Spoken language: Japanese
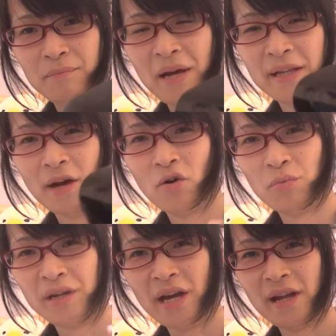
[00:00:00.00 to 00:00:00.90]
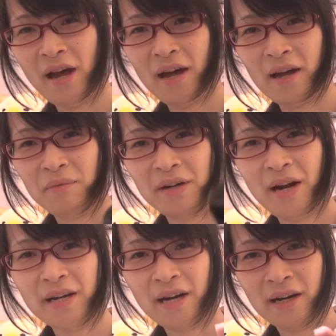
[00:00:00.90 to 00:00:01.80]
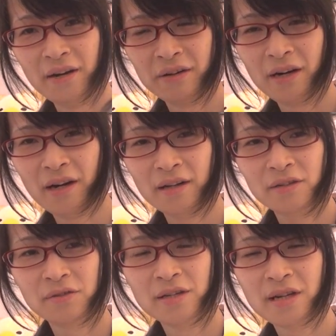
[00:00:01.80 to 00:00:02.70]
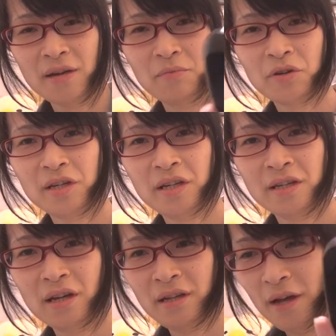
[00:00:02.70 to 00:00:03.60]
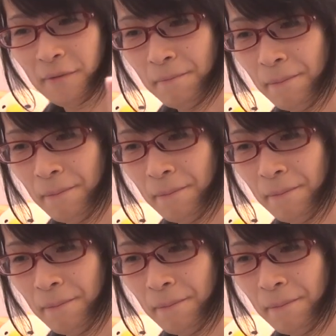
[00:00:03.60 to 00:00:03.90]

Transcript: ペンタゴンみたいな未来感があるからちょっとデザインも気に入ったんで